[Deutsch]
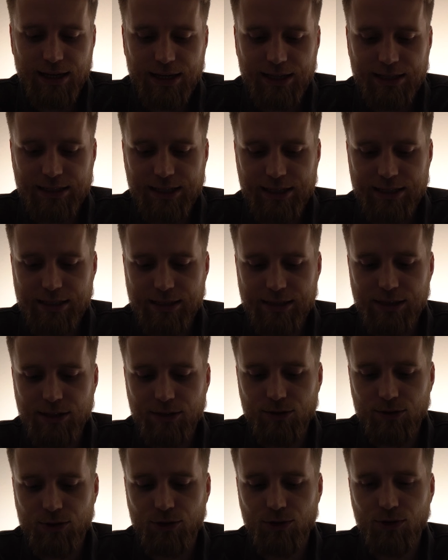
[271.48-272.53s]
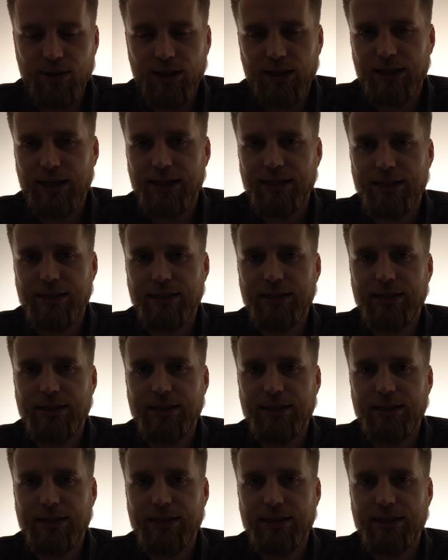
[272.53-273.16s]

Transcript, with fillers: Äh, das ist nicht so schön, das Ganze.